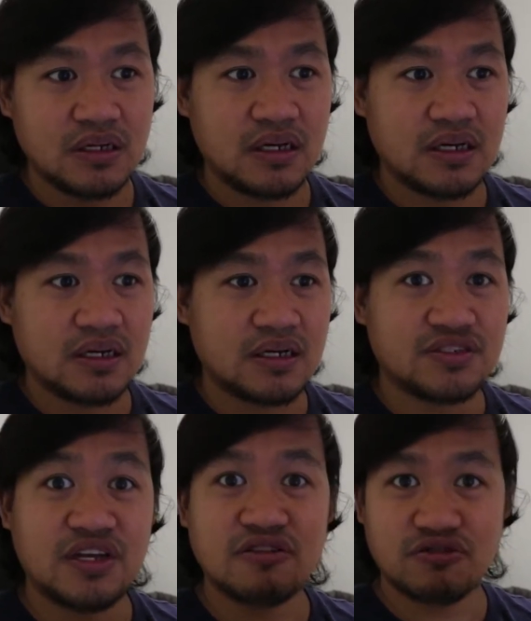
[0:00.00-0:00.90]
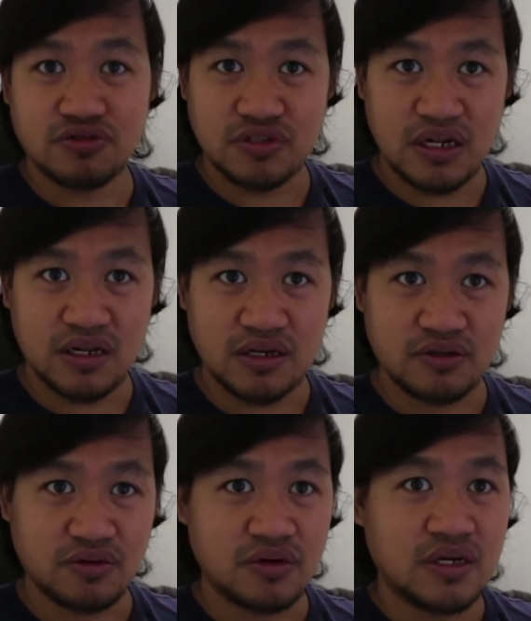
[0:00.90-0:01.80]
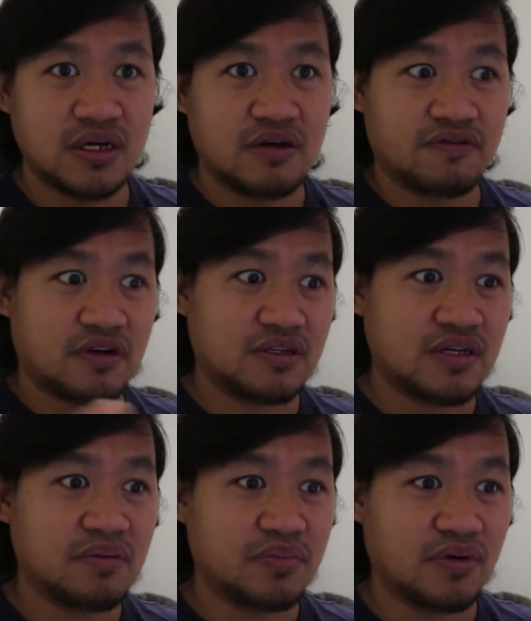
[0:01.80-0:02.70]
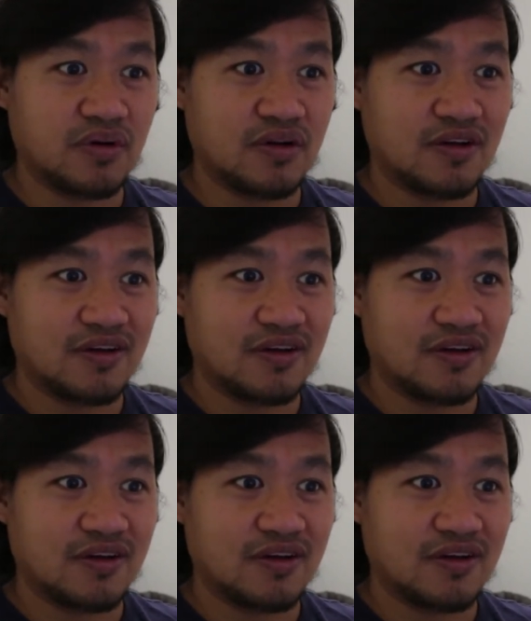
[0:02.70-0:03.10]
uh, ah, census nila rito. For example,